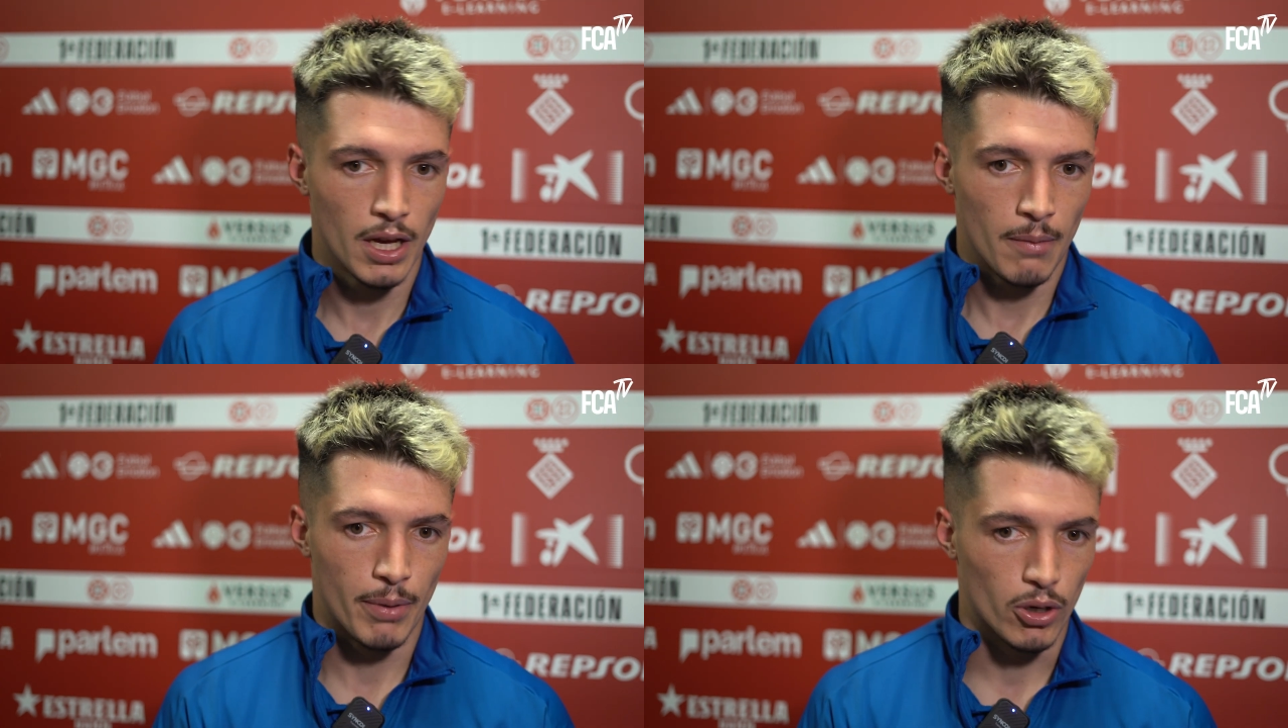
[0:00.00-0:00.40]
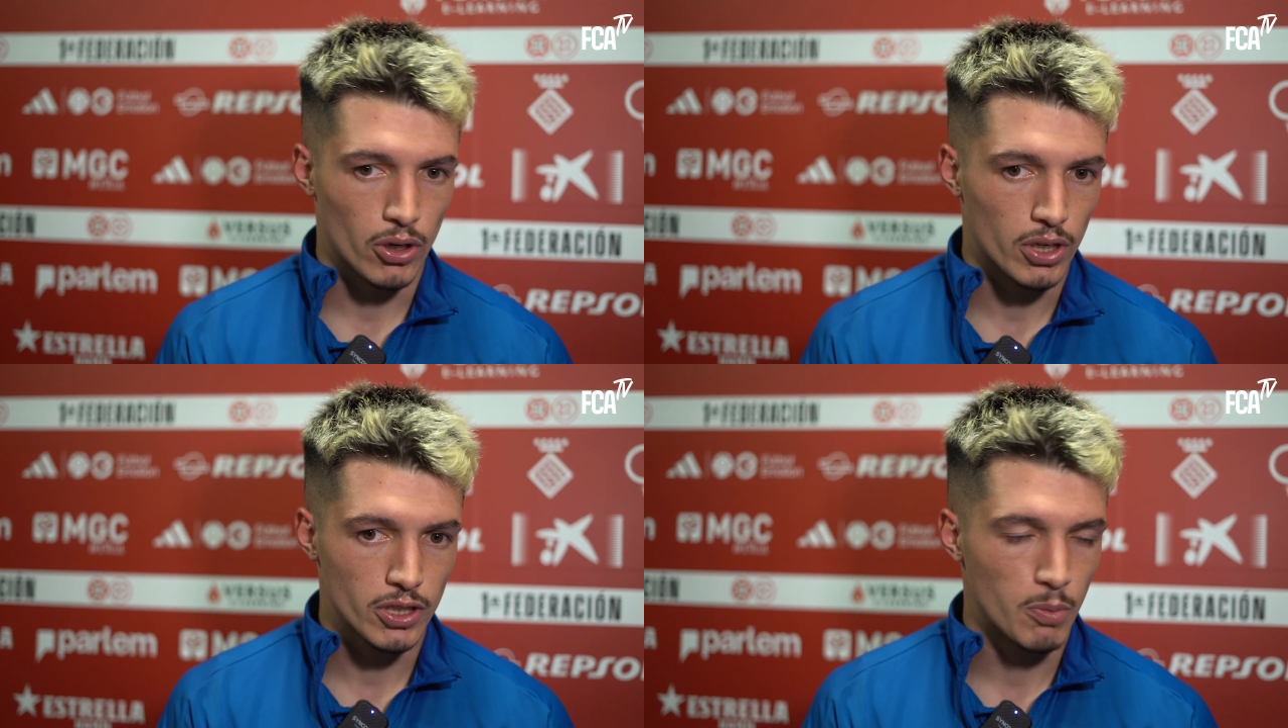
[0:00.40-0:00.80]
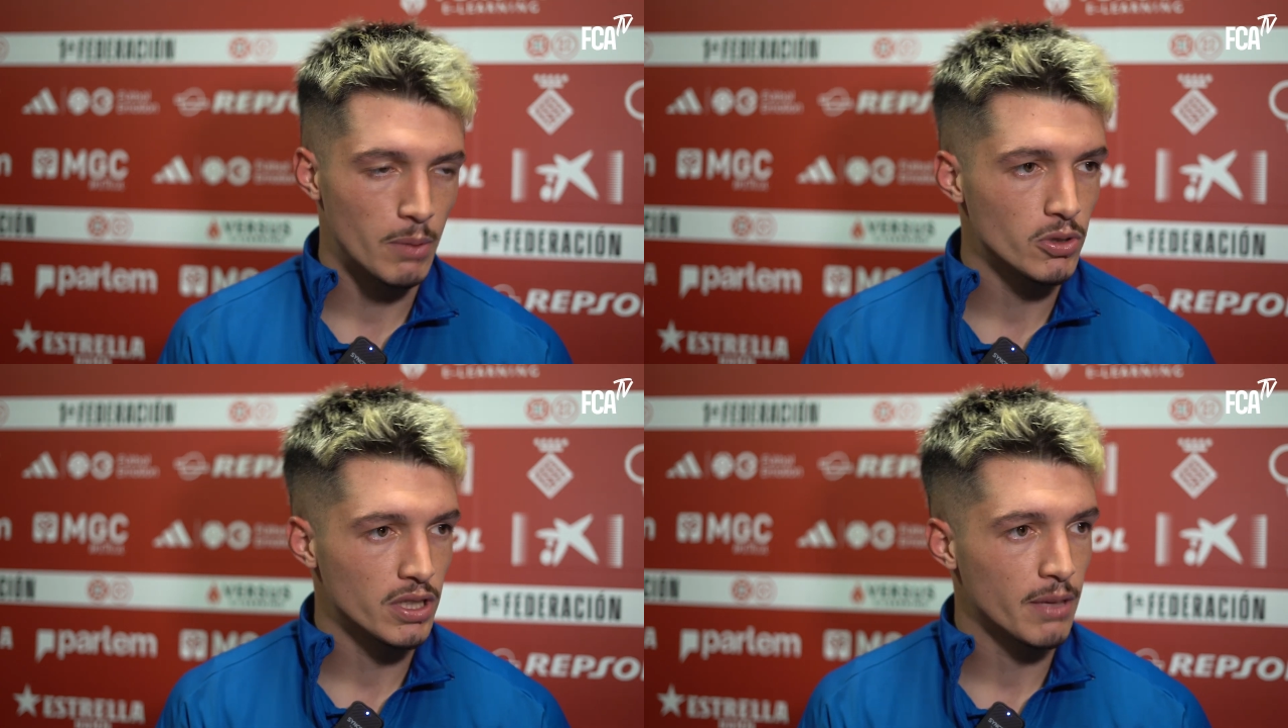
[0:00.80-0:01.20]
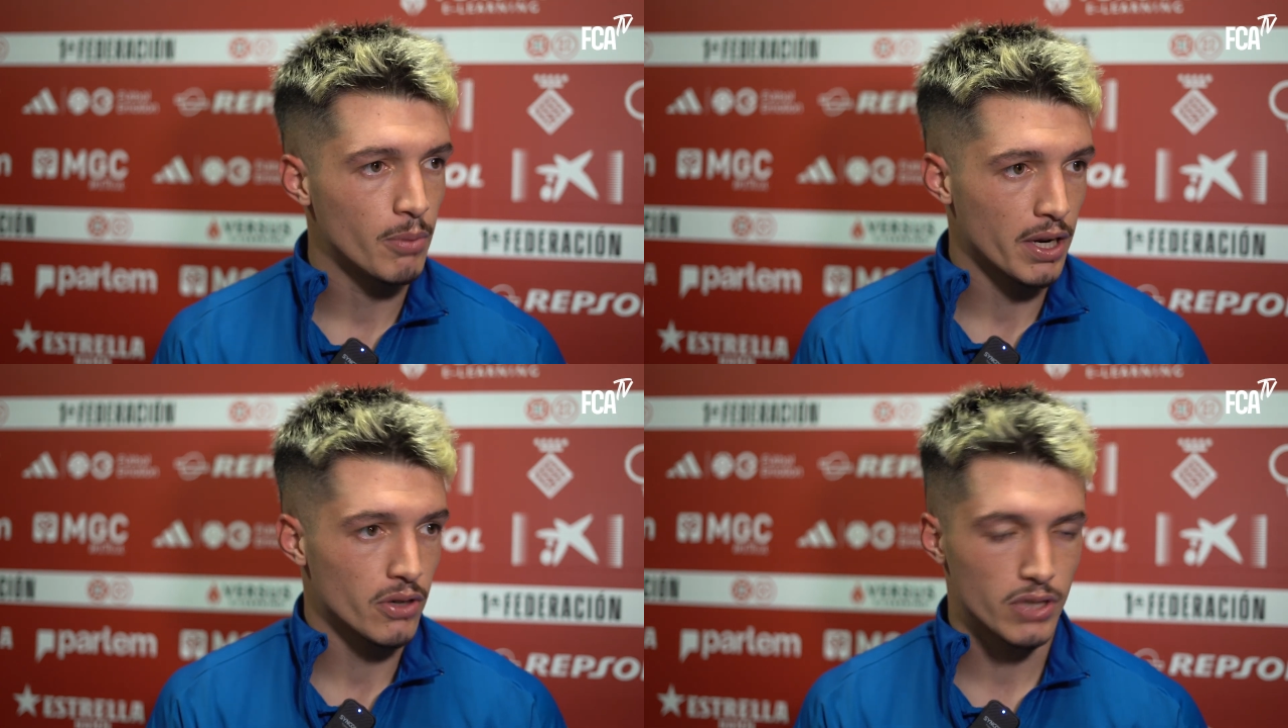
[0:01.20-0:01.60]
pero creo que supimos
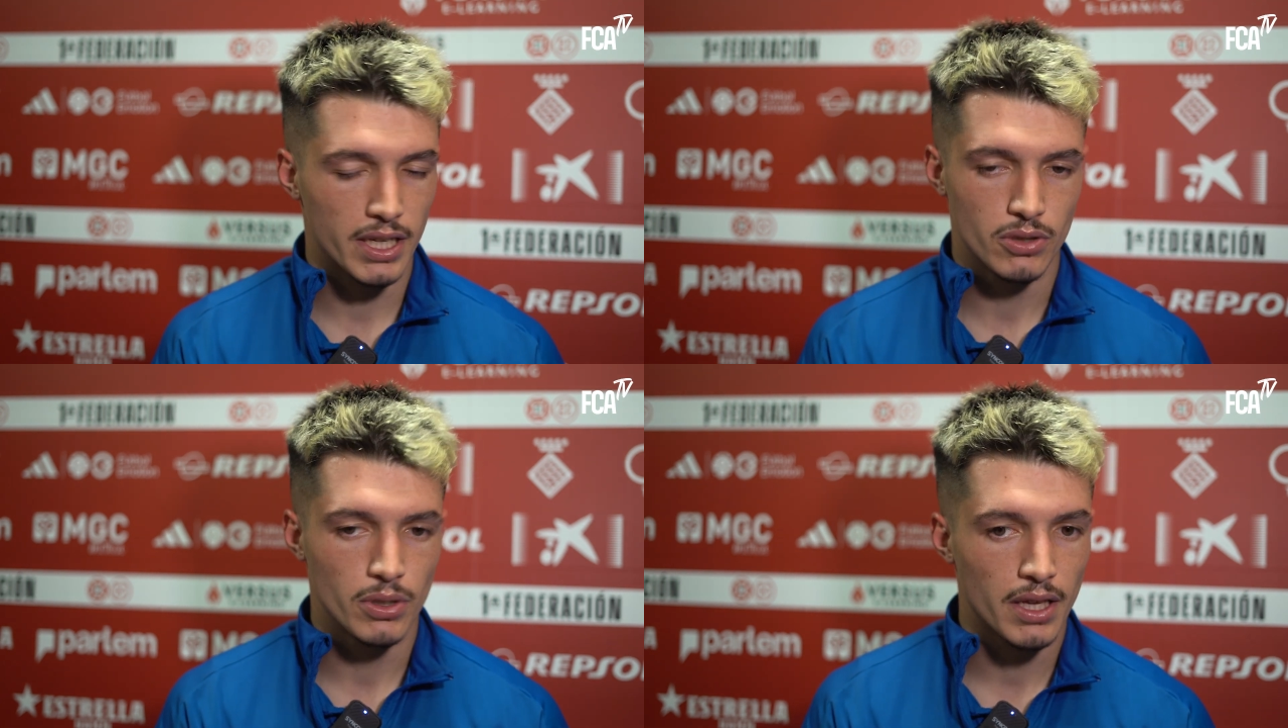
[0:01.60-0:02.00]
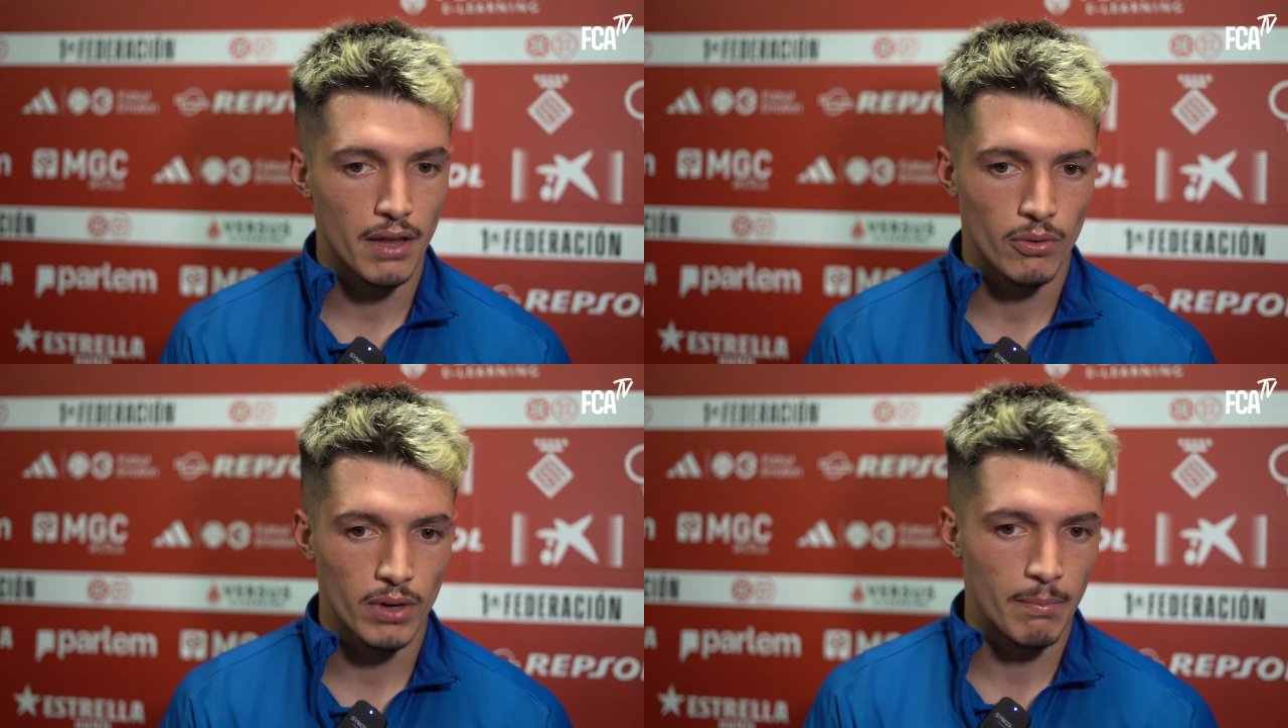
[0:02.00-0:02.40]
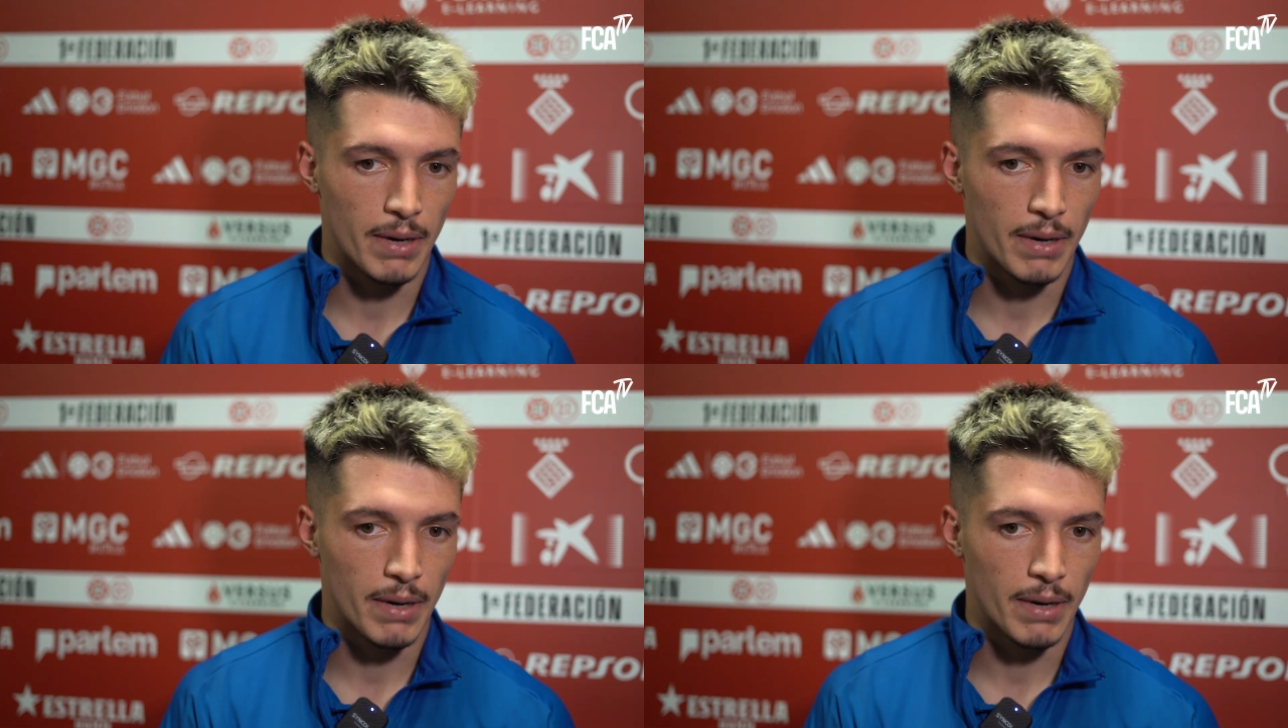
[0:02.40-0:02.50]
anteponernos a eso y hacer un gran